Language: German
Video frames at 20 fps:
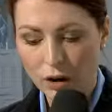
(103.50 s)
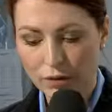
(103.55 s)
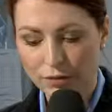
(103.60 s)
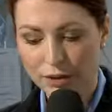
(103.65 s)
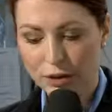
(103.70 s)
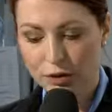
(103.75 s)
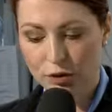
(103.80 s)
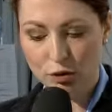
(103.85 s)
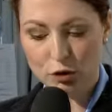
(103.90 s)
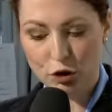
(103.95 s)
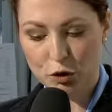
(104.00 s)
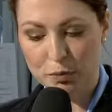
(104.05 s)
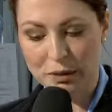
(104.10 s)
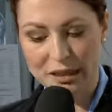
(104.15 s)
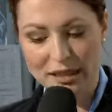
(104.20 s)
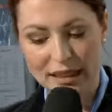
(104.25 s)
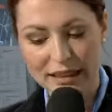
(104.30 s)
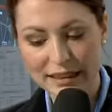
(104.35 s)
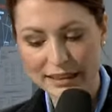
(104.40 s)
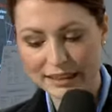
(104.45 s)
Wieso
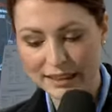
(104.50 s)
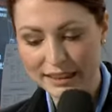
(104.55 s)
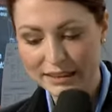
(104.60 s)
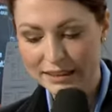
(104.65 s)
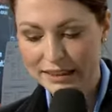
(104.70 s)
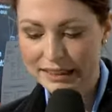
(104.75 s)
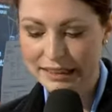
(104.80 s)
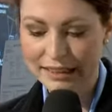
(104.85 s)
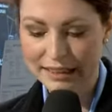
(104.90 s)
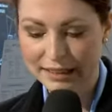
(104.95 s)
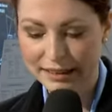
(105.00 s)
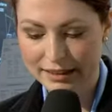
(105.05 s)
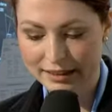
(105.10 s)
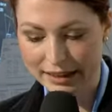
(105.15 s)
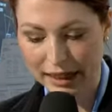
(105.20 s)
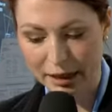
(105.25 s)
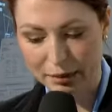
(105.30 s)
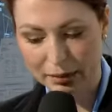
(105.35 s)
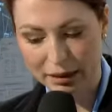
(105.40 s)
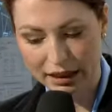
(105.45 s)
spezialisiert sich die
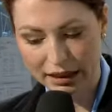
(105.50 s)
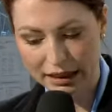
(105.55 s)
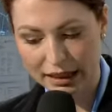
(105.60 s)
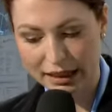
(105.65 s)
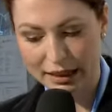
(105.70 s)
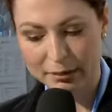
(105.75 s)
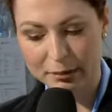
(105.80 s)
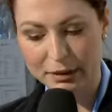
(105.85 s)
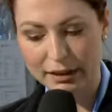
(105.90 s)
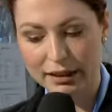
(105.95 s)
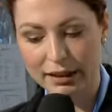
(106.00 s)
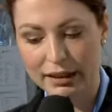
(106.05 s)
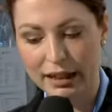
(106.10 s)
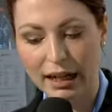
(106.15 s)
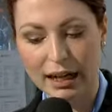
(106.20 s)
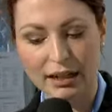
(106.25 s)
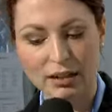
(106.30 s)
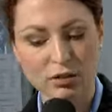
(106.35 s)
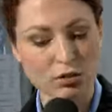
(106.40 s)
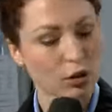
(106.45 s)
Cyberakademie
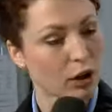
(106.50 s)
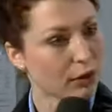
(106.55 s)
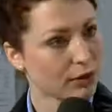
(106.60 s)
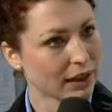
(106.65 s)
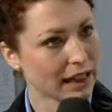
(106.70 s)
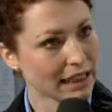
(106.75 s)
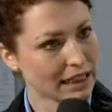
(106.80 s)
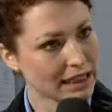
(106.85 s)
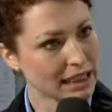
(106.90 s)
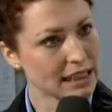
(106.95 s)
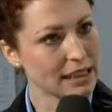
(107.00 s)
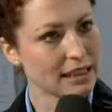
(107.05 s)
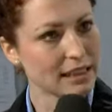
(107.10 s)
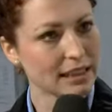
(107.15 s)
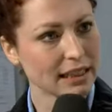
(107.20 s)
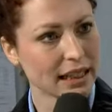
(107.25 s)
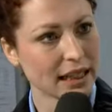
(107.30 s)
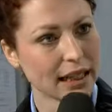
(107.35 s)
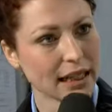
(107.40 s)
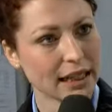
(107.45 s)
gerade so auf
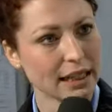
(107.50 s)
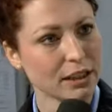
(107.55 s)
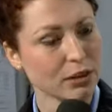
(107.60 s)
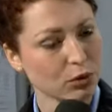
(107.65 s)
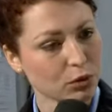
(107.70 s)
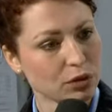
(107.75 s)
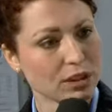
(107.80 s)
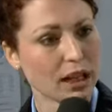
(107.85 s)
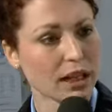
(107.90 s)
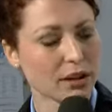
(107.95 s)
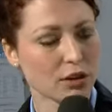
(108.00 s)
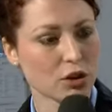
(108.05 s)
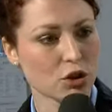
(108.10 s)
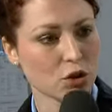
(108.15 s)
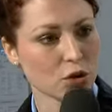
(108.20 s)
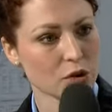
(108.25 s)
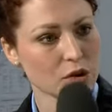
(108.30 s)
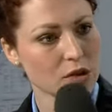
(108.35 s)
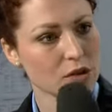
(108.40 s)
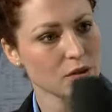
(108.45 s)
IT-Sicherheit und
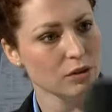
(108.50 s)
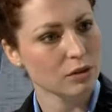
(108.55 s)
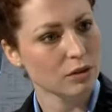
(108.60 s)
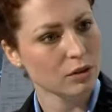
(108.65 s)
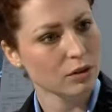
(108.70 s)
Datenschutz?